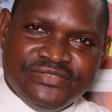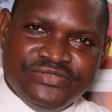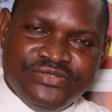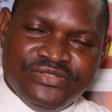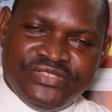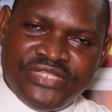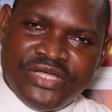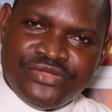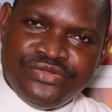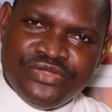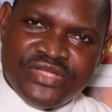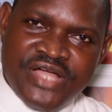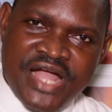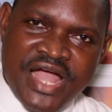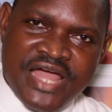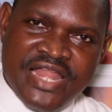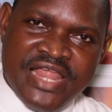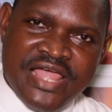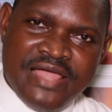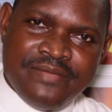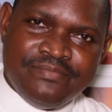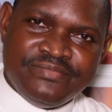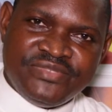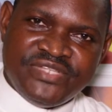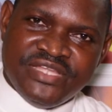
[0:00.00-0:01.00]
Le temps de
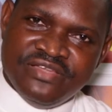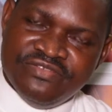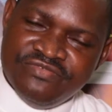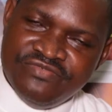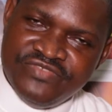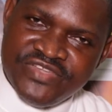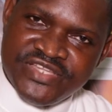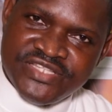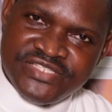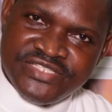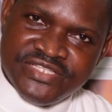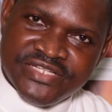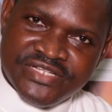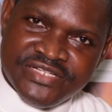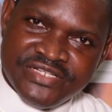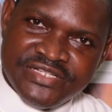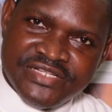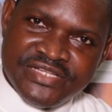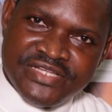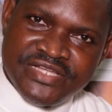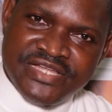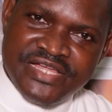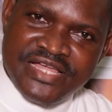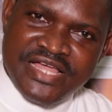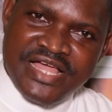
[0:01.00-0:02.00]
carême t'invite
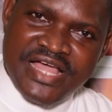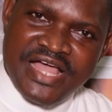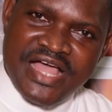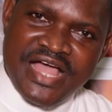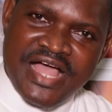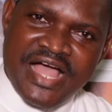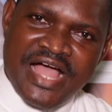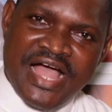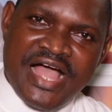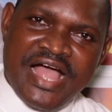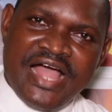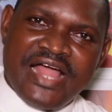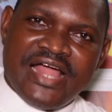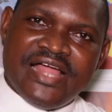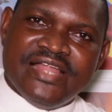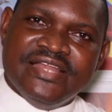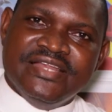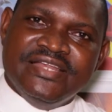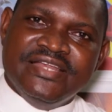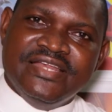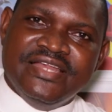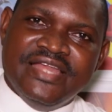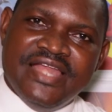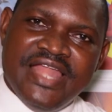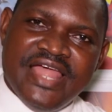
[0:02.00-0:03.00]
à
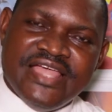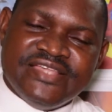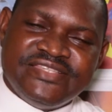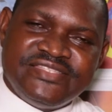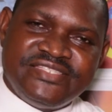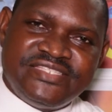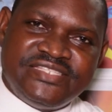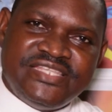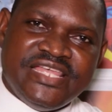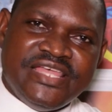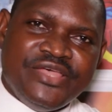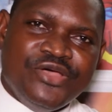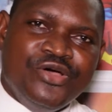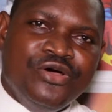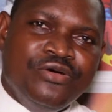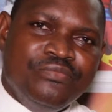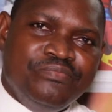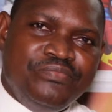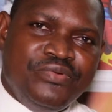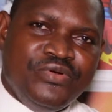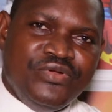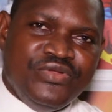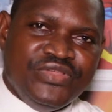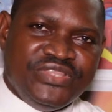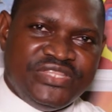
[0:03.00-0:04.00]
laisser un
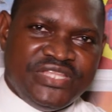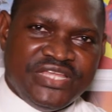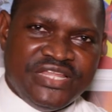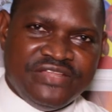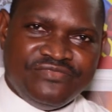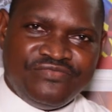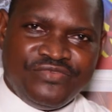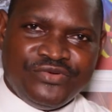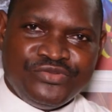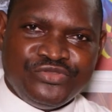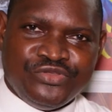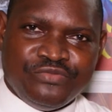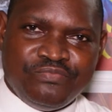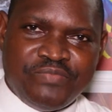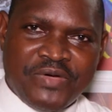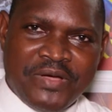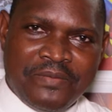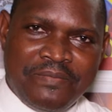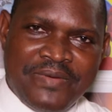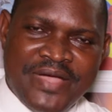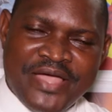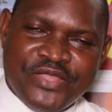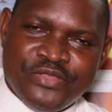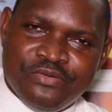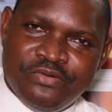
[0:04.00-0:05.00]
peu le téléphone de
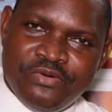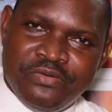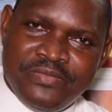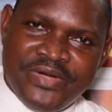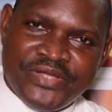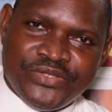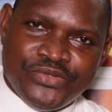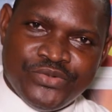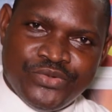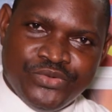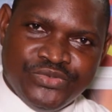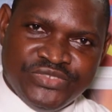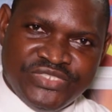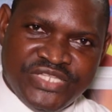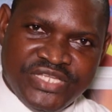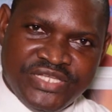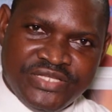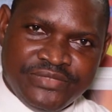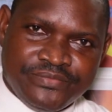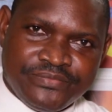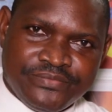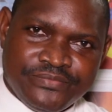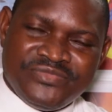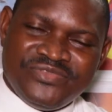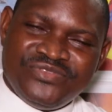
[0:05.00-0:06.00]
papa et de maman de
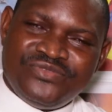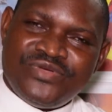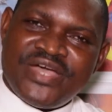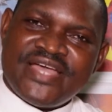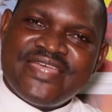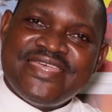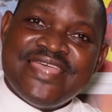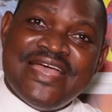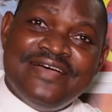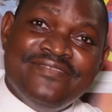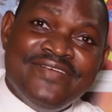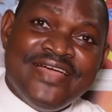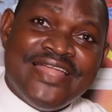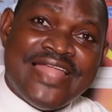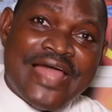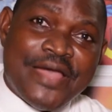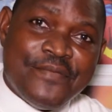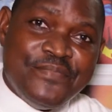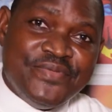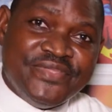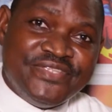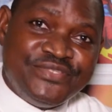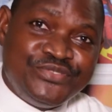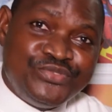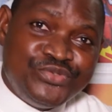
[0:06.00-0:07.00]
côté. Toi qui avais
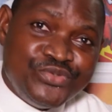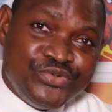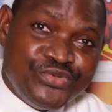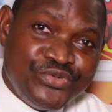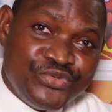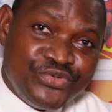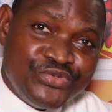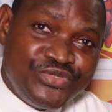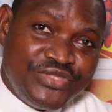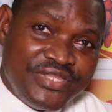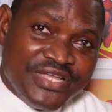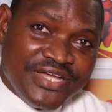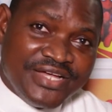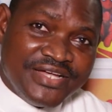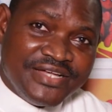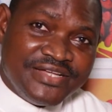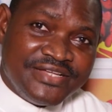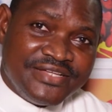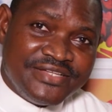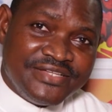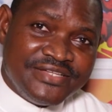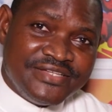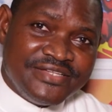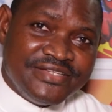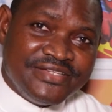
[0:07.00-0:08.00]
l'habitude
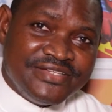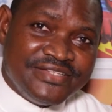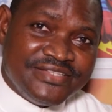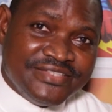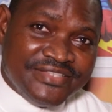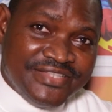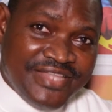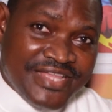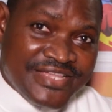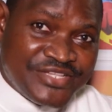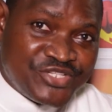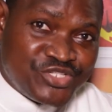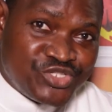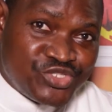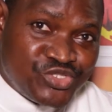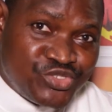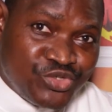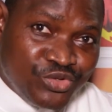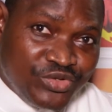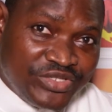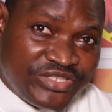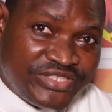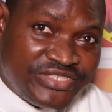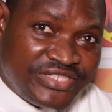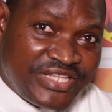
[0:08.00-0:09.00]

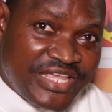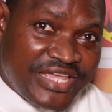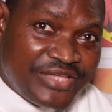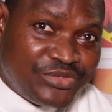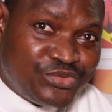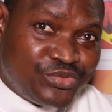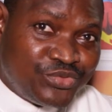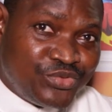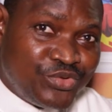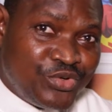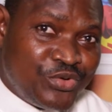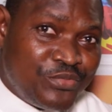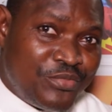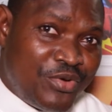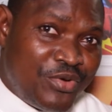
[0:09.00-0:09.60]
d'insulter tout le